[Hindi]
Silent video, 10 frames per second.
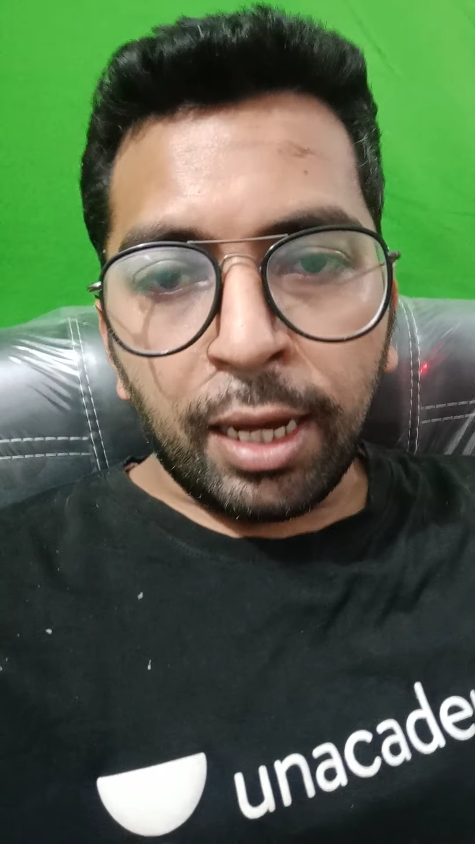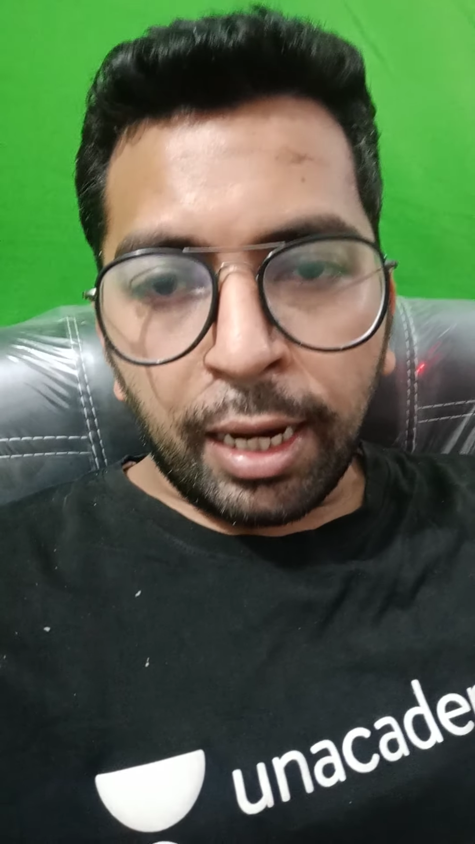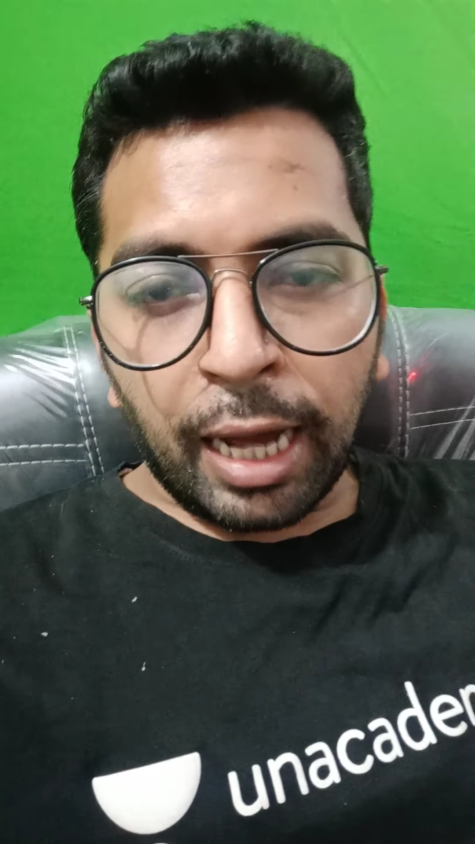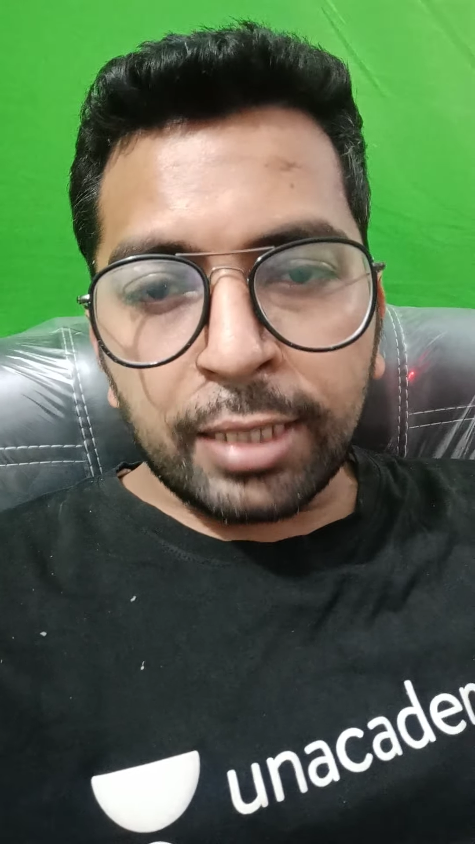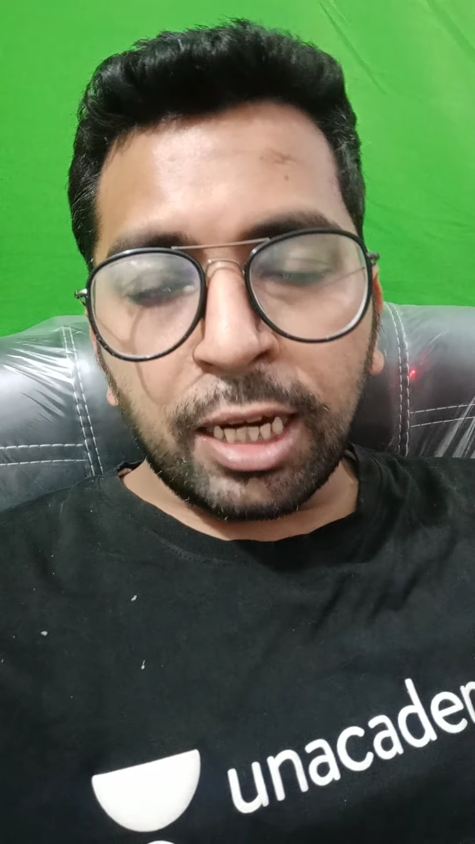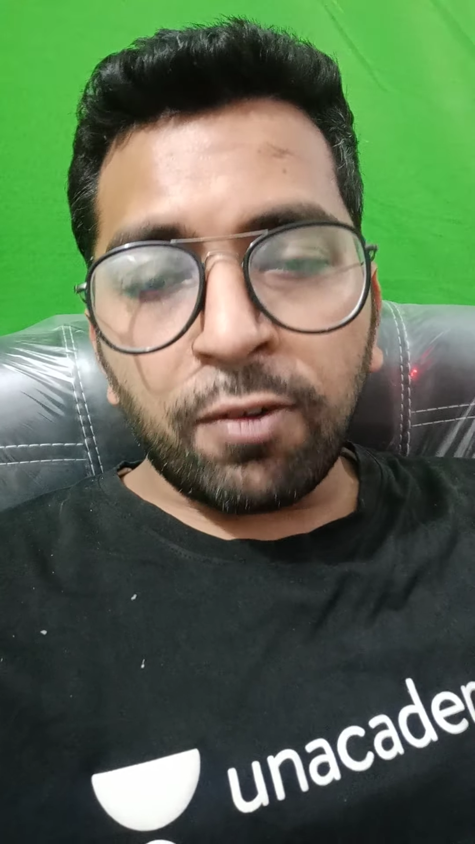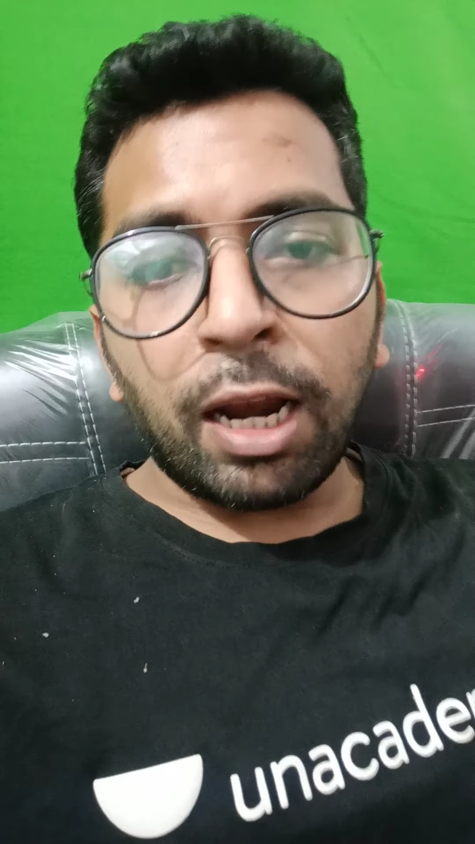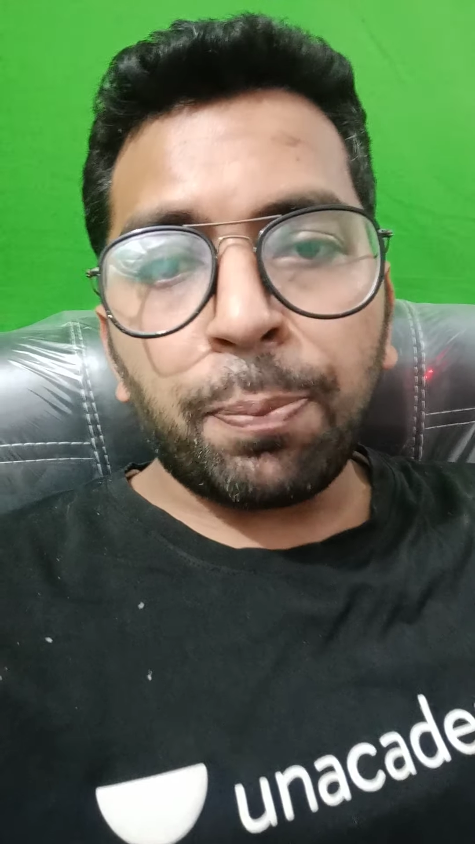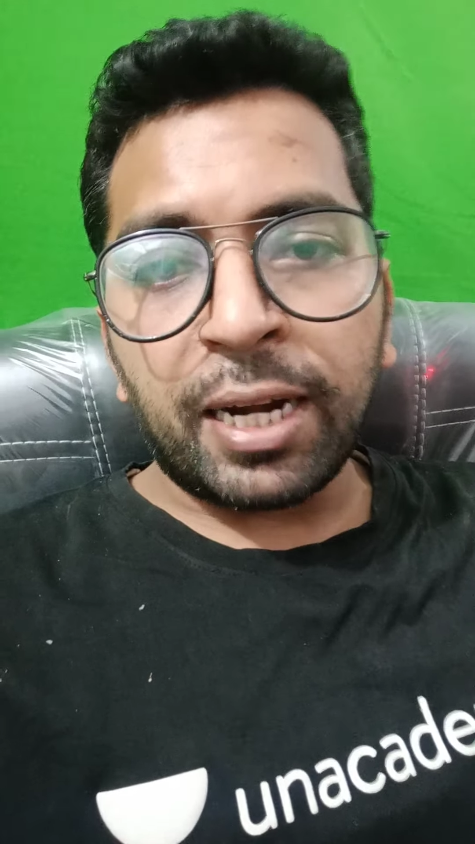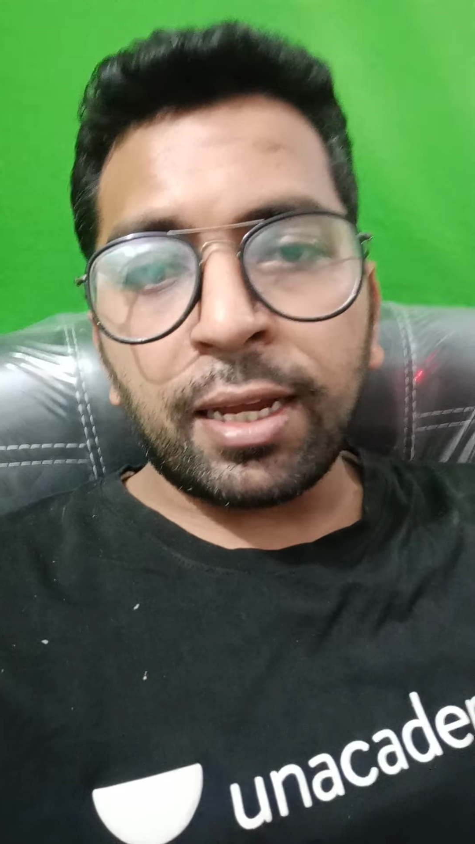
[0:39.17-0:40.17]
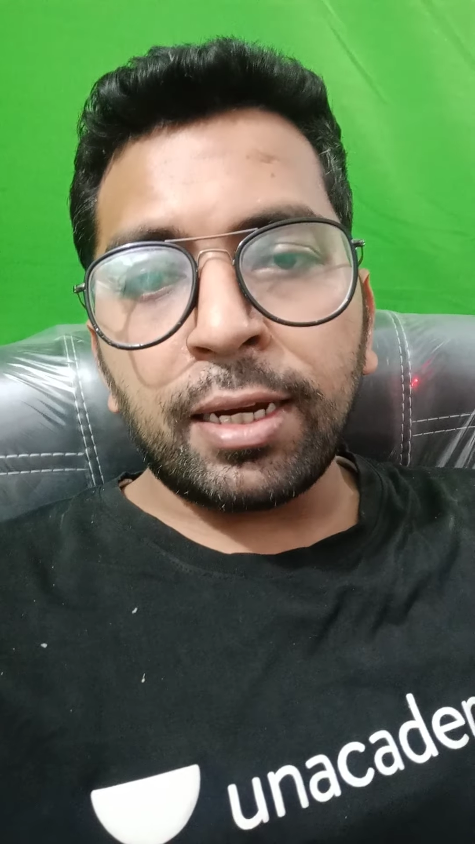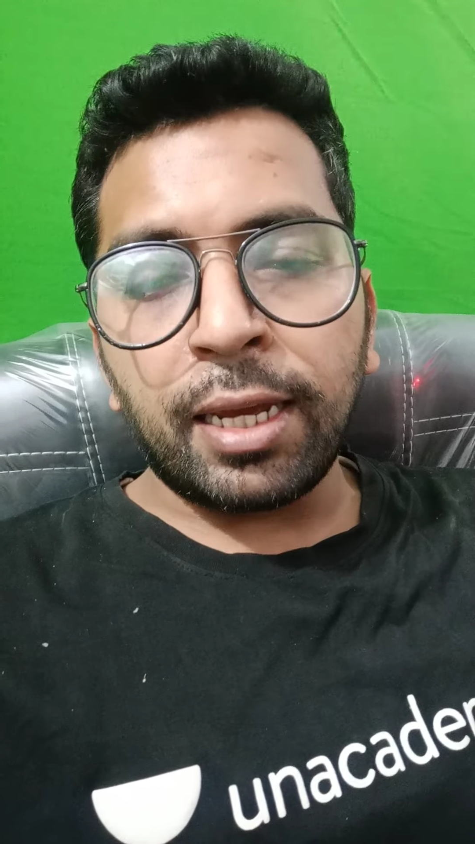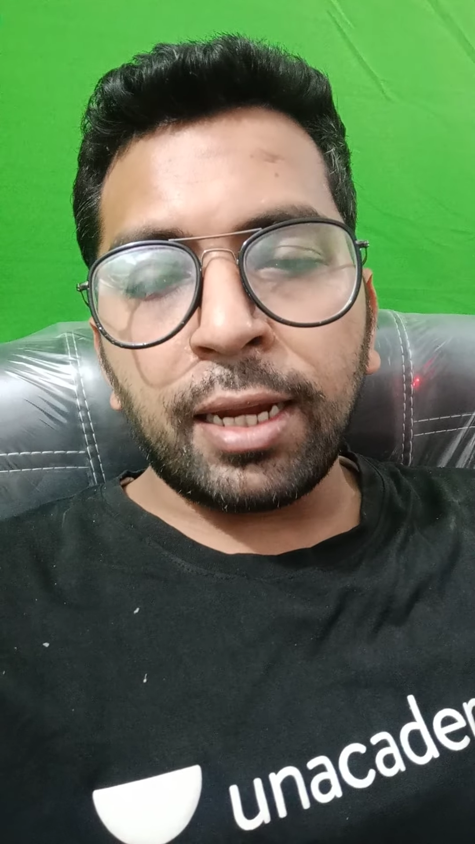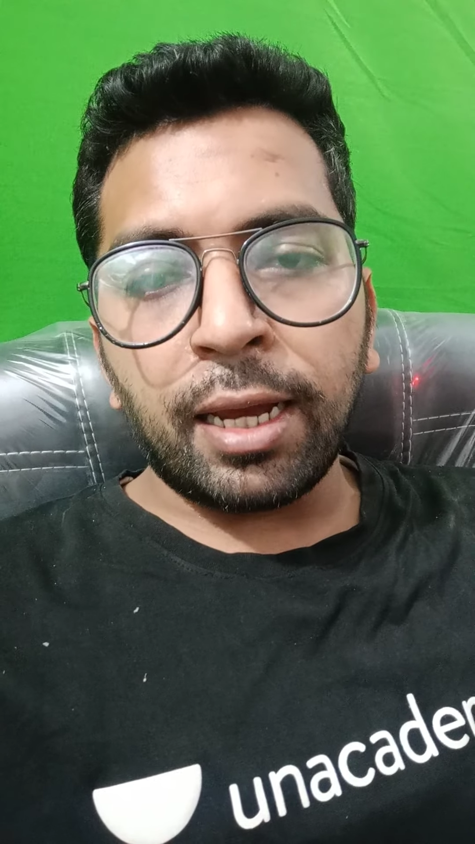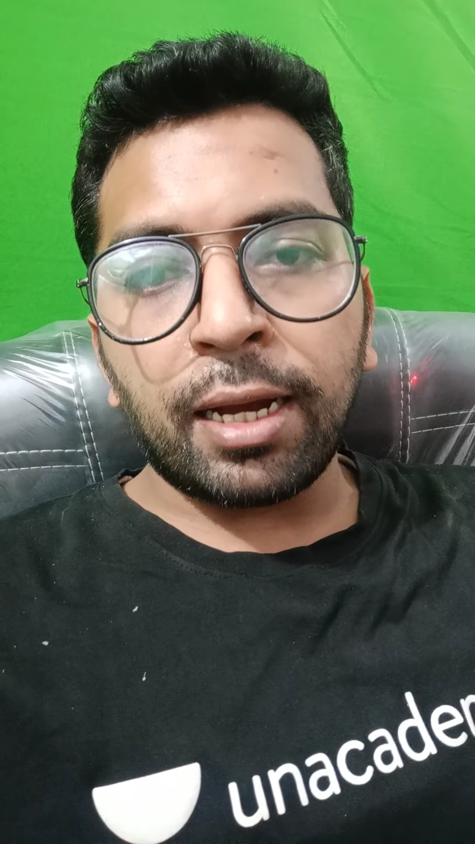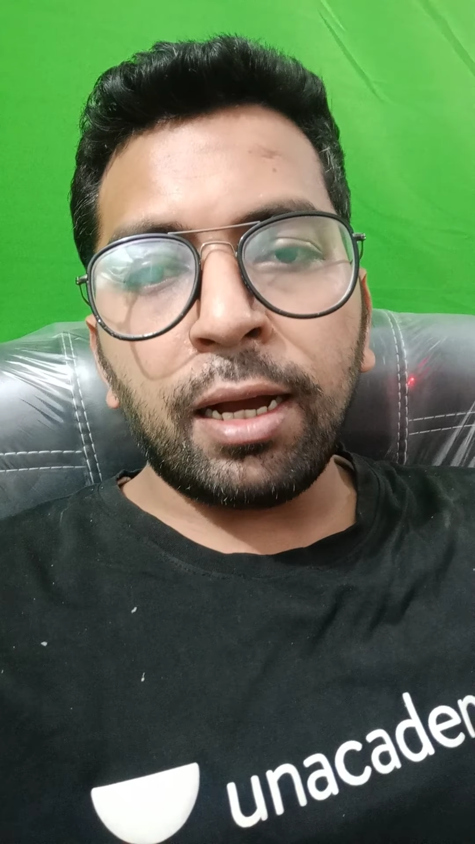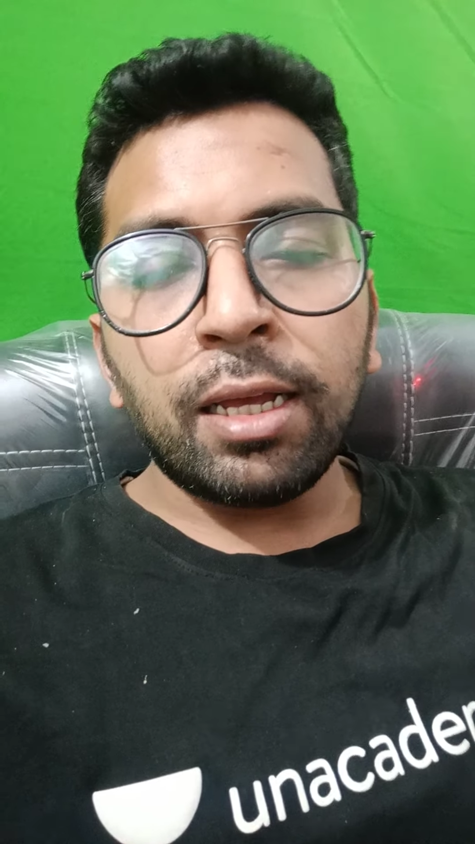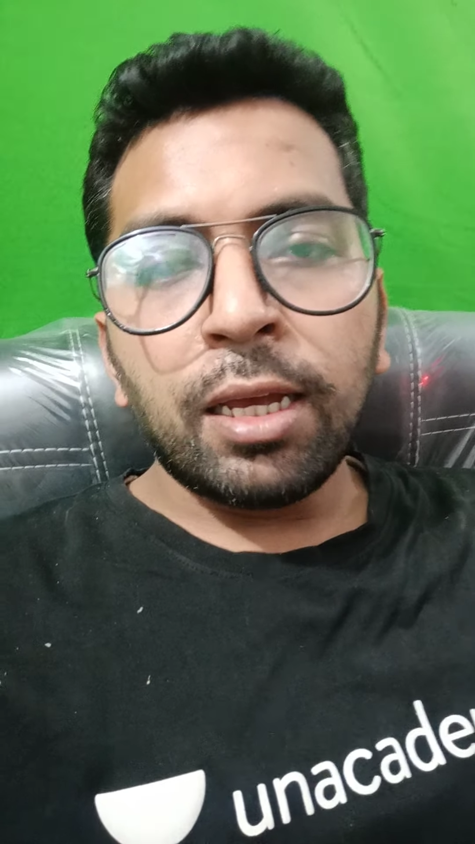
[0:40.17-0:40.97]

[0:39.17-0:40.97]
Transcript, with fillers: लास्ट ईयर वाला पैटर्न नहीं रहेगा